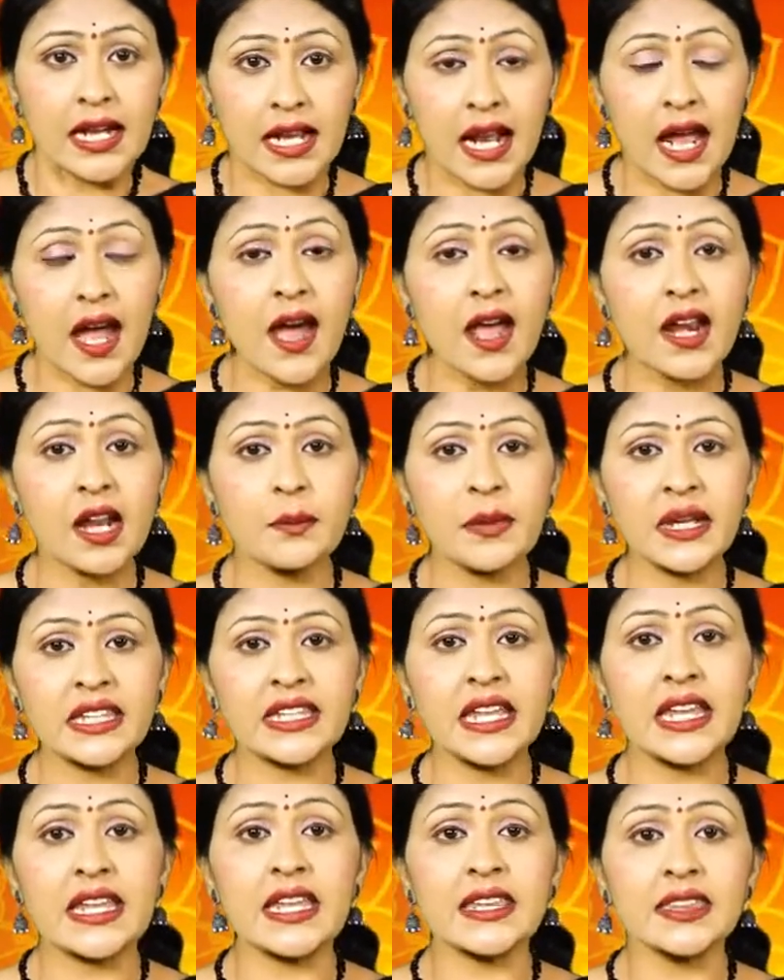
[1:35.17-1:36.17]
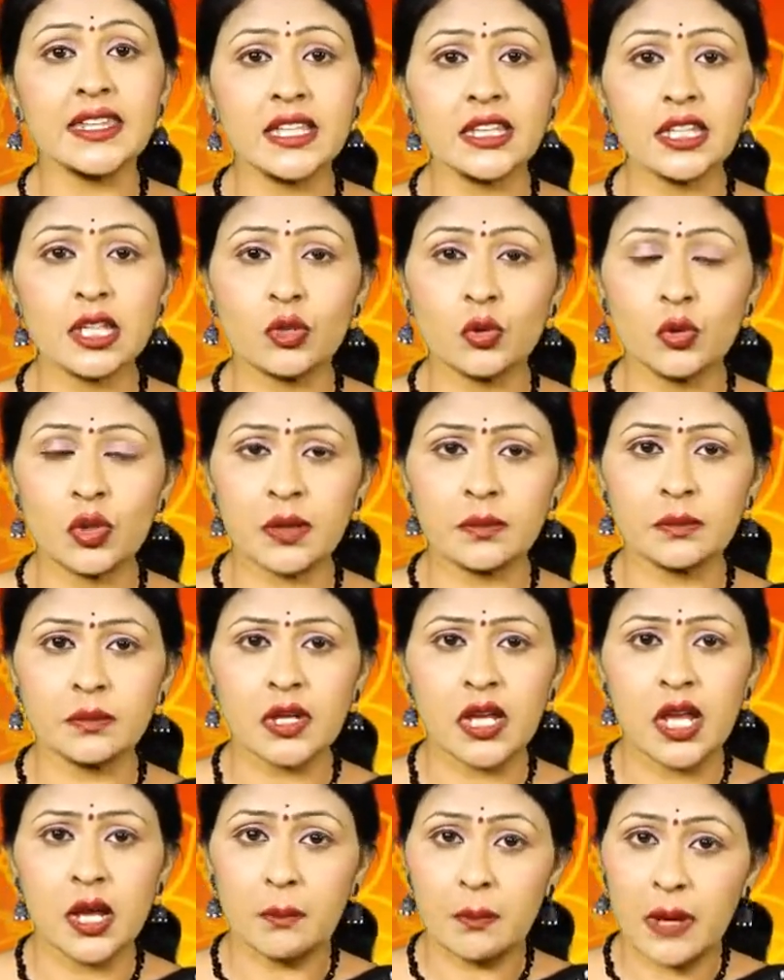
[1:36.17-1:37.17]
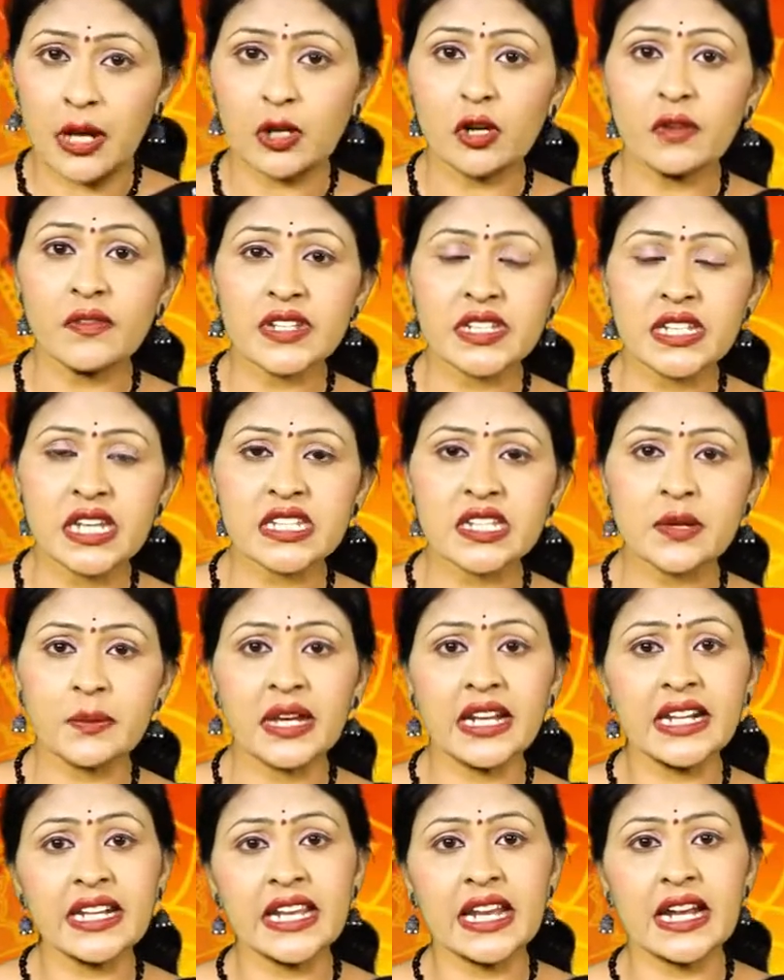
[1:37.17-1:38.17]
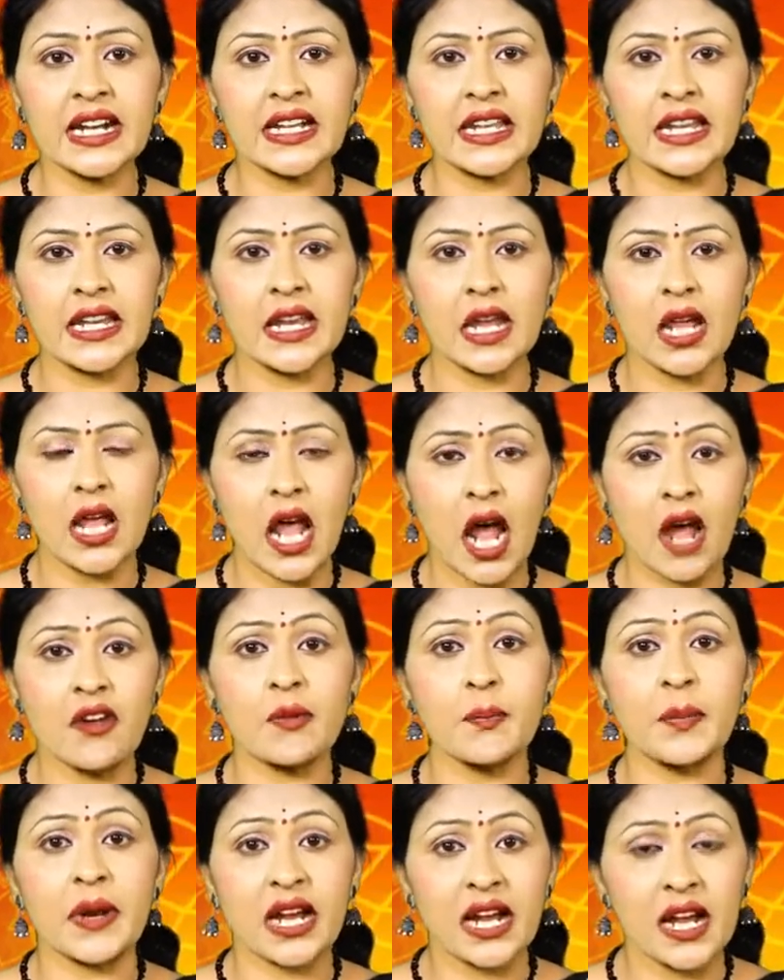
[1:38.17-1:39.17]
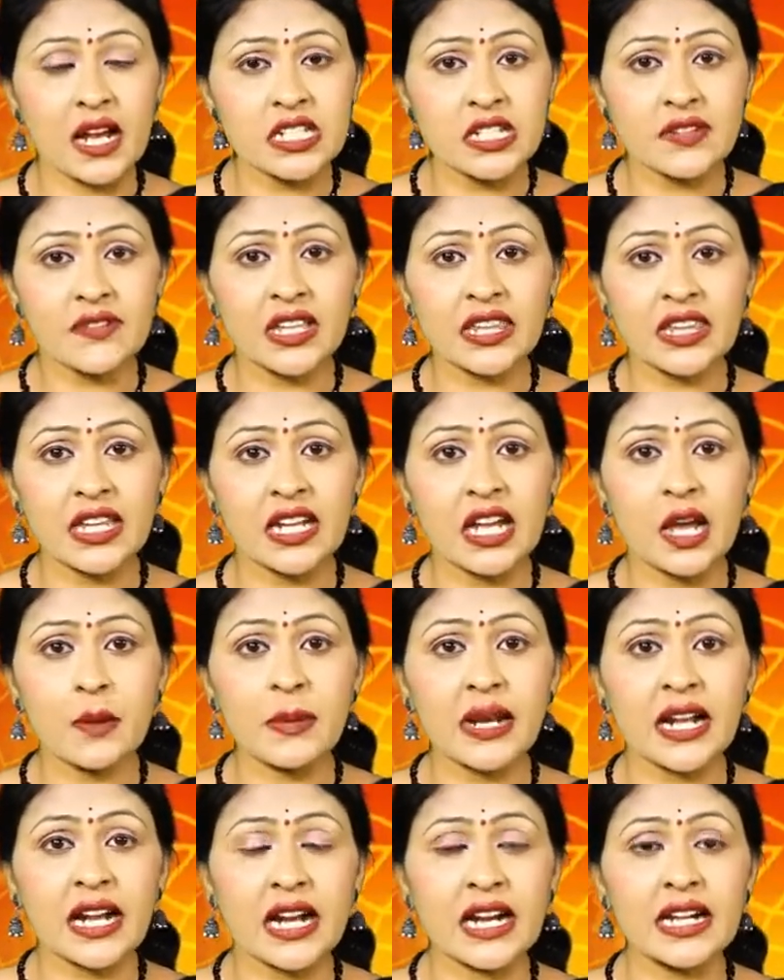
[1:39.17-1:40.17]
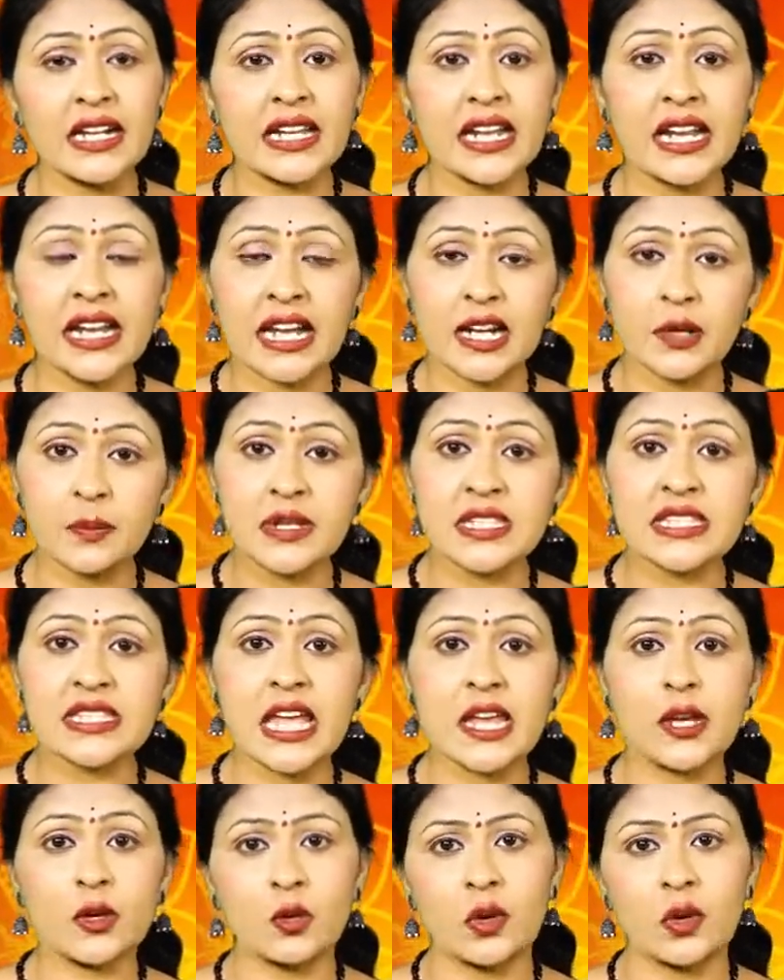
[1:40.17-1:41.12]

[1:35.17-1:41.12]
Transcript: గ్రహాల మధ్య ఎంతెంత దూరం మరో విశేషం ఏంటి అంటే అవి ప్రకాశవంతంగా మన కంటికి కనిపిస్తాయి